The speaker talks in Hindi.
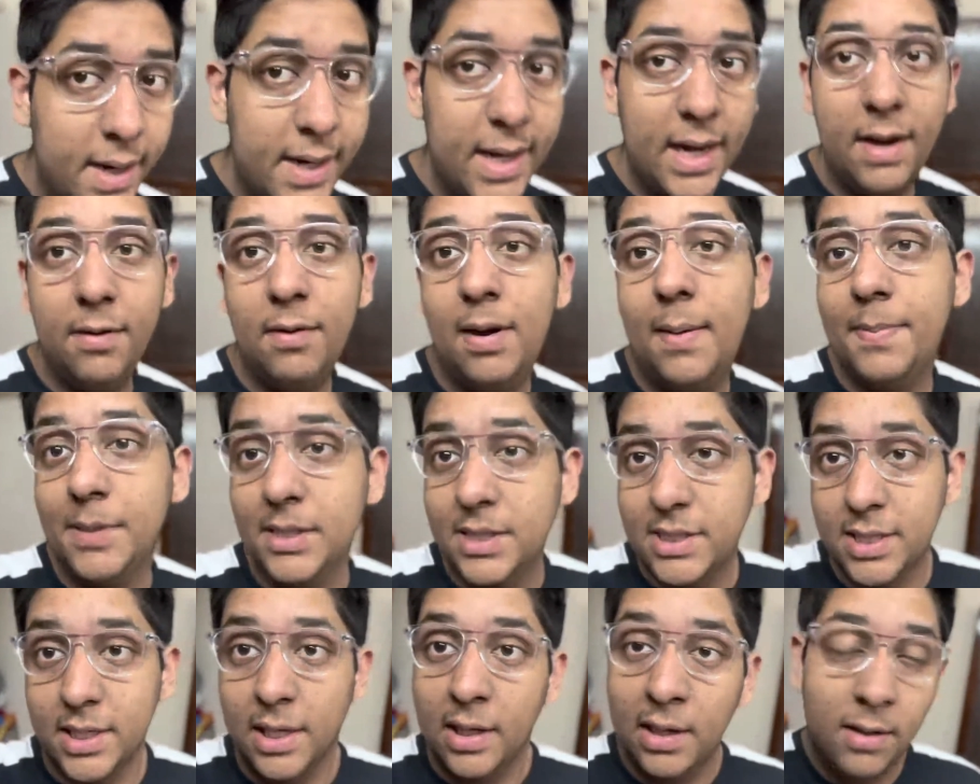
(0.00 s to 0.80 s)
के लिए
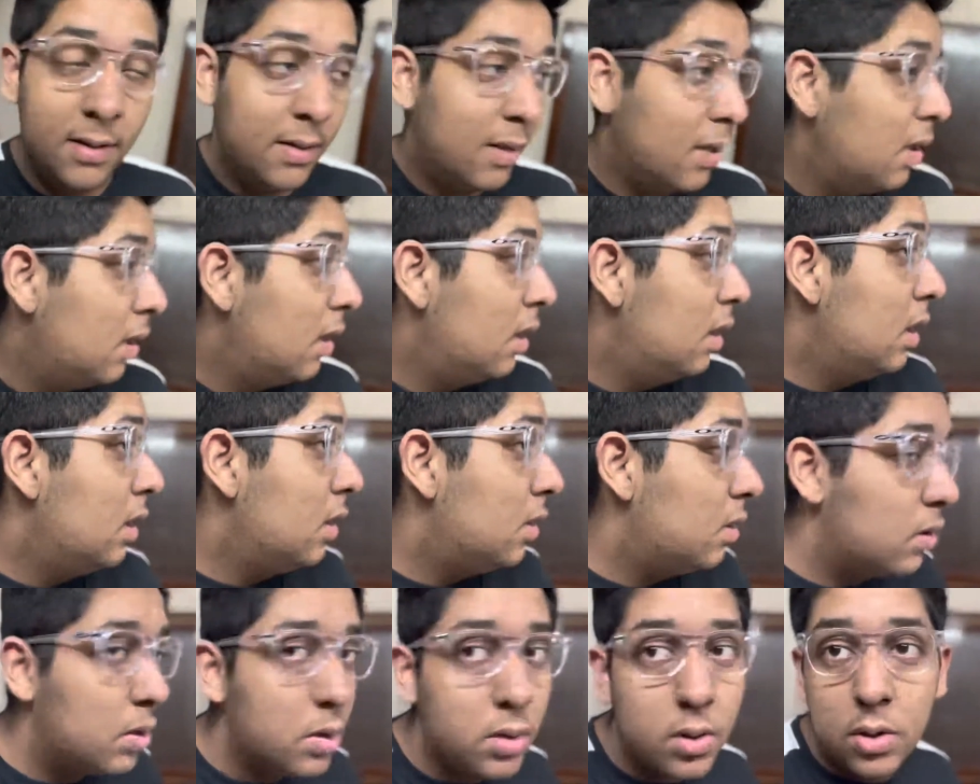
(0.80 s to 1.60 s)
वापस से
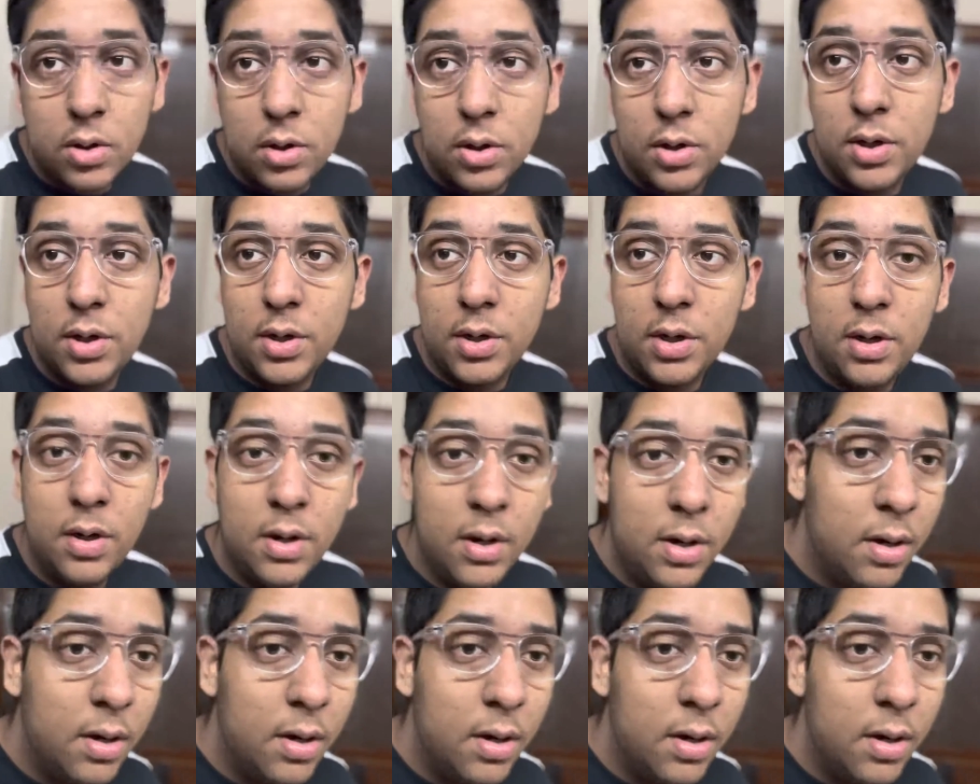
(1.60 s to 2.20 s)
और